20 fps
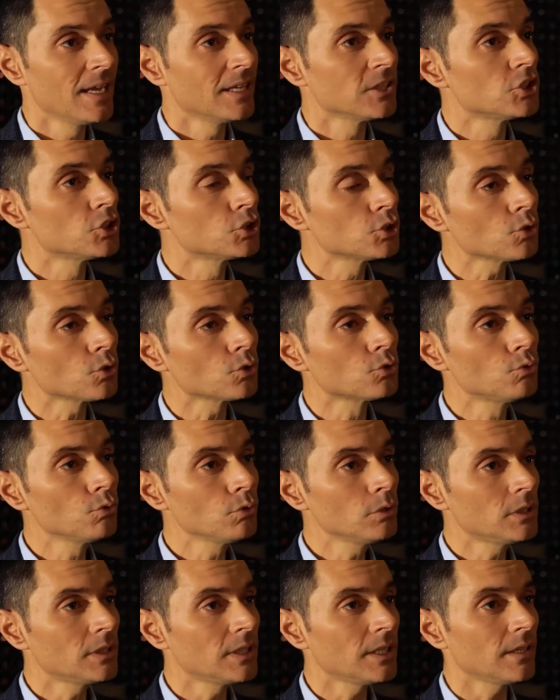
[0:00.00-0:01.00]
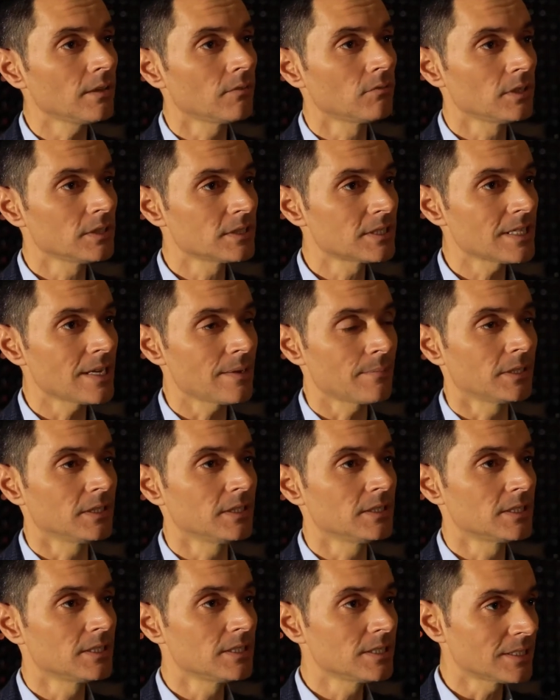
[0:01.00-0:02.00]
ci sono tutte un insieme
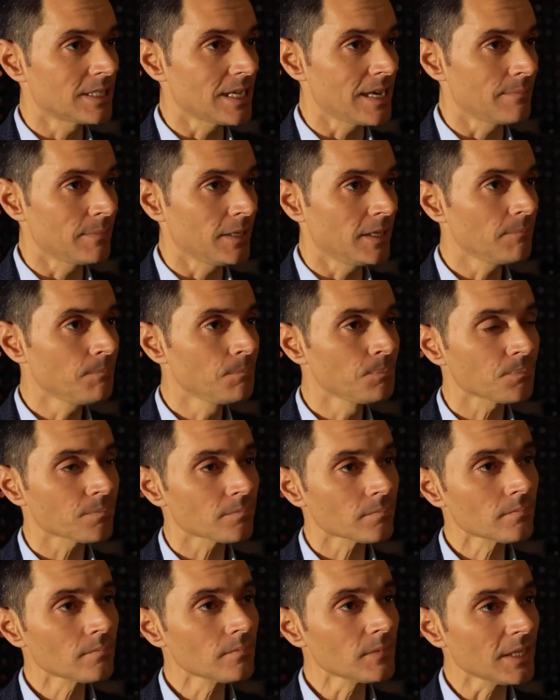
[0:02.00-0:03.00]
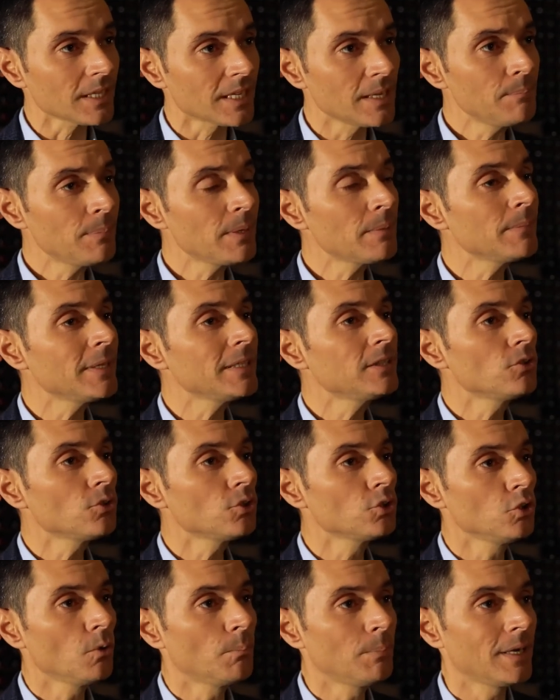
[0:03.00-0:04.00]
di sistemi che
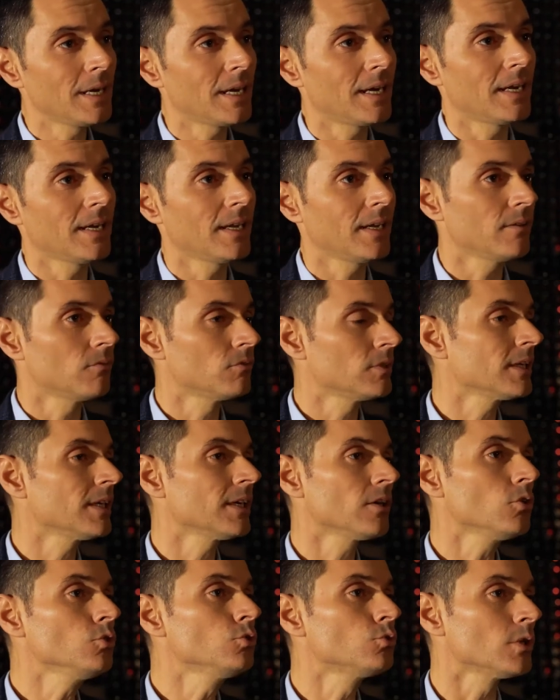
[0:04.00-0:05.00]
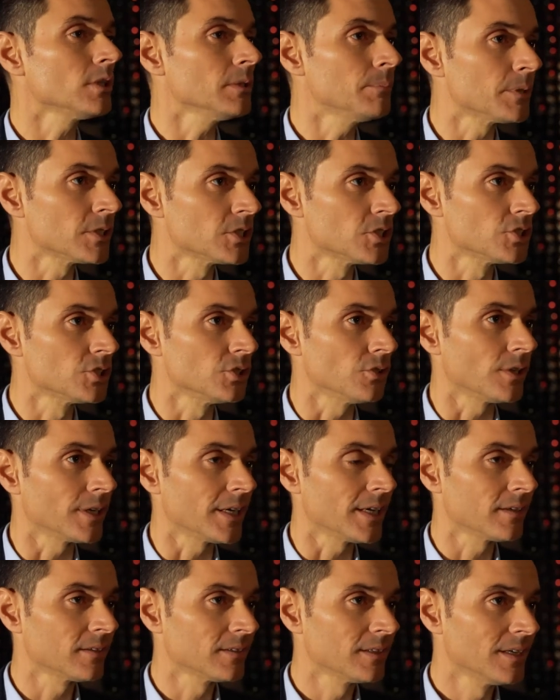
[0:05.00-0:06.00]
permettono di operare un'agricoltura di
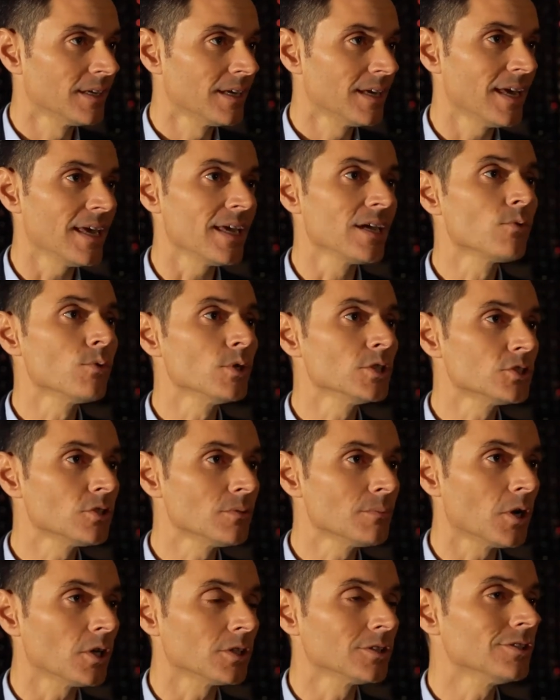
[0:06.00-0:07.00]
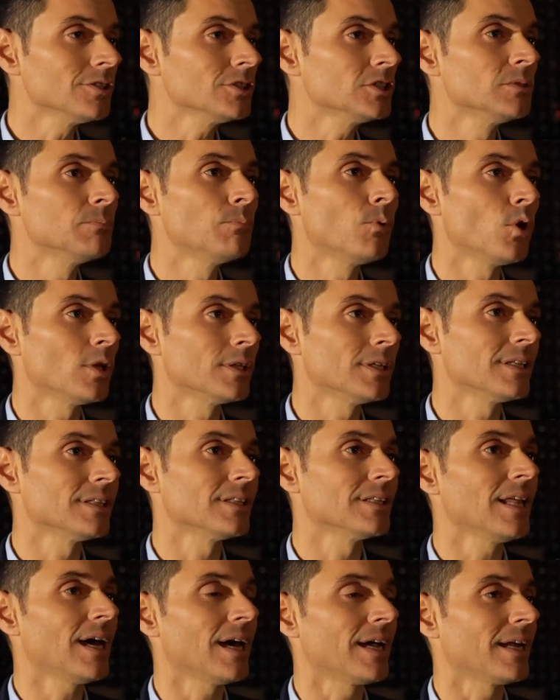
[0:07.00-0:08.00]
precisione. E In questo modo si può
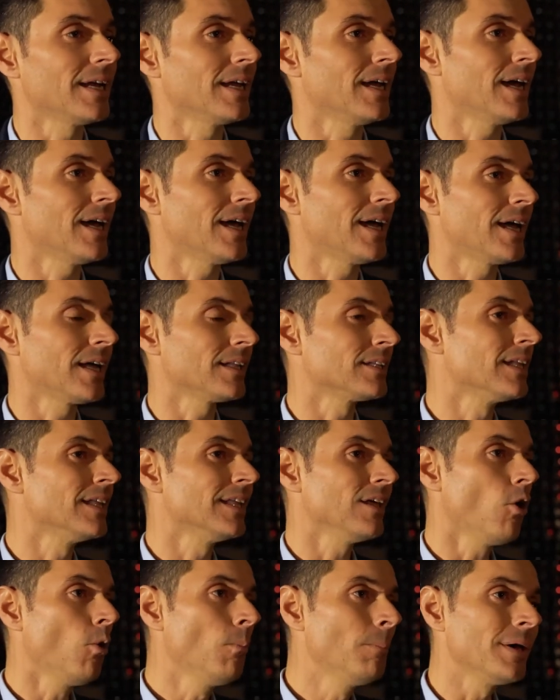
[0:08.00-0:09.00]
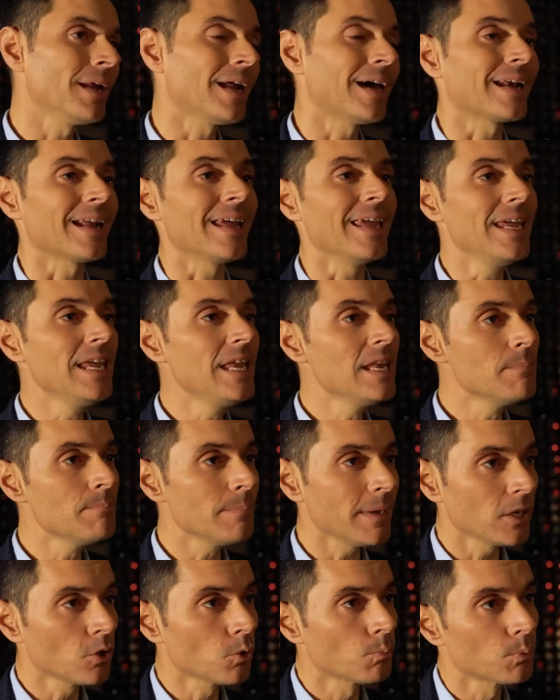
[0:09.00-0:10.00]
andare a operare il
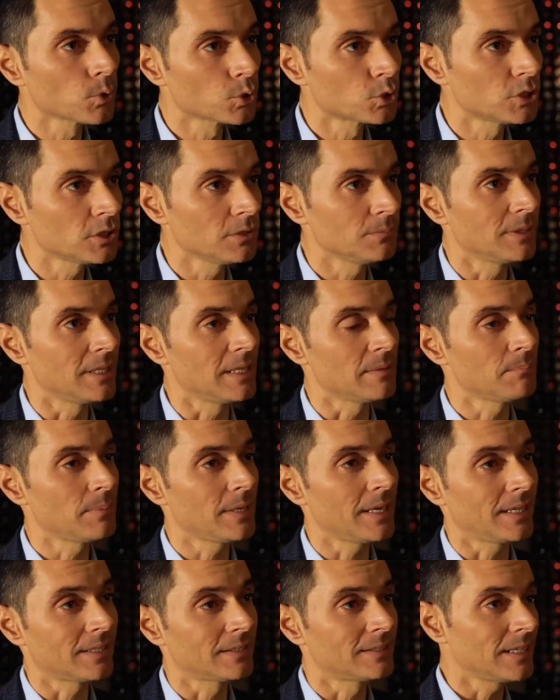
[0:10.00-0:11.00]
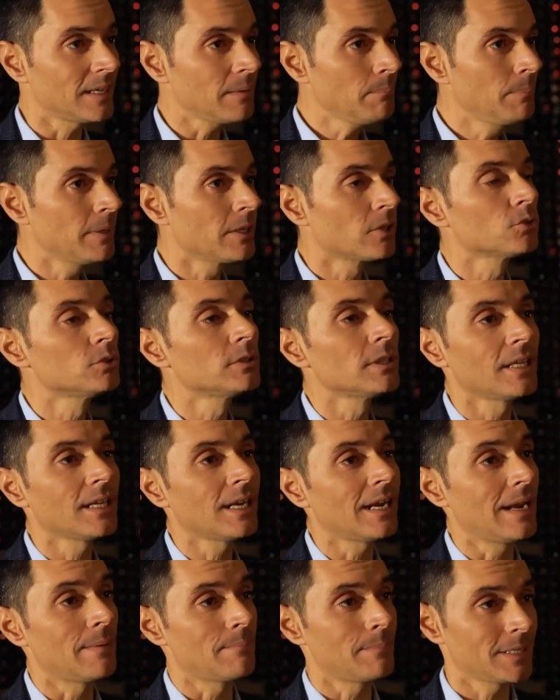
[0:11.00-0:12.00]
meno possibile in pianta per
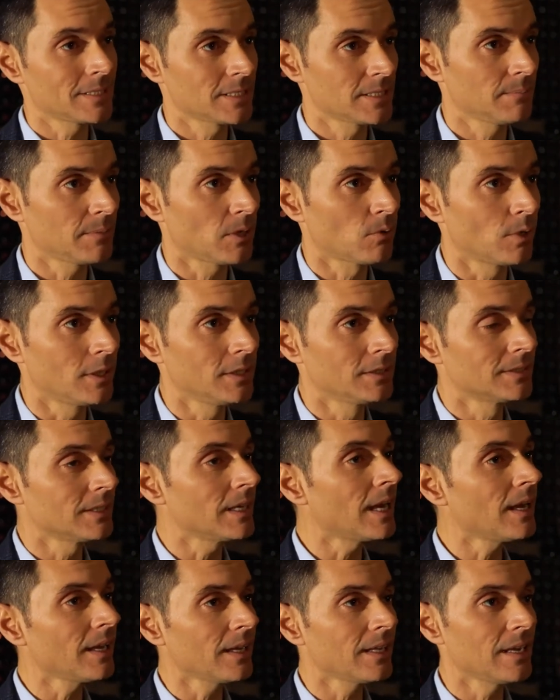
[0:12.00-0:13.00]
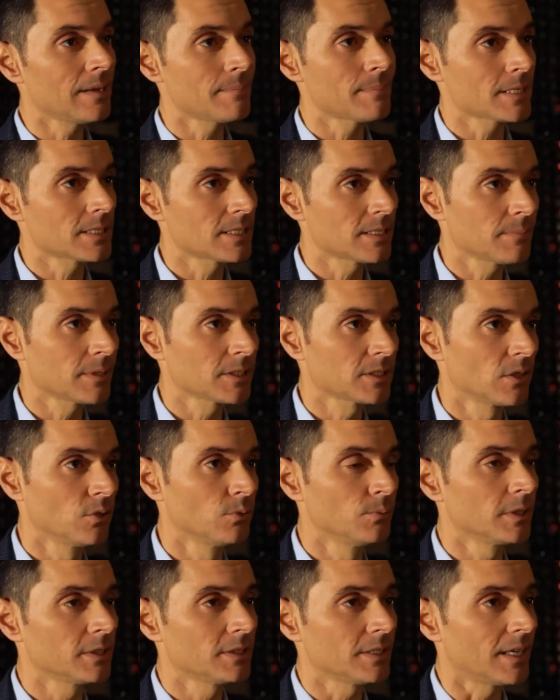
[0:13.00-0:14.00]
ottenere la massima qualità e la massima
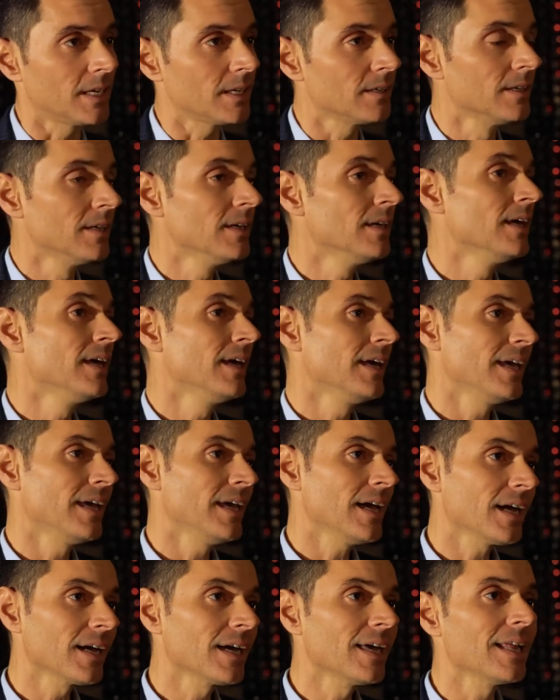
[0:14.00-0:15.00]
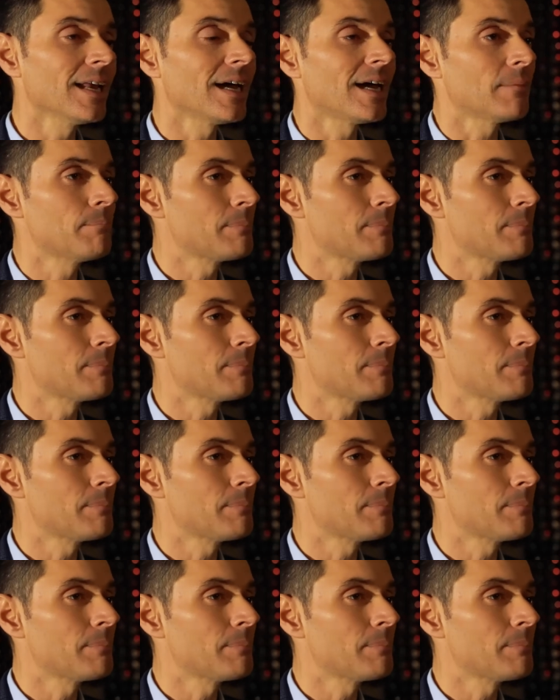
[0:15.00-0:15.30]
salubrità. E anche la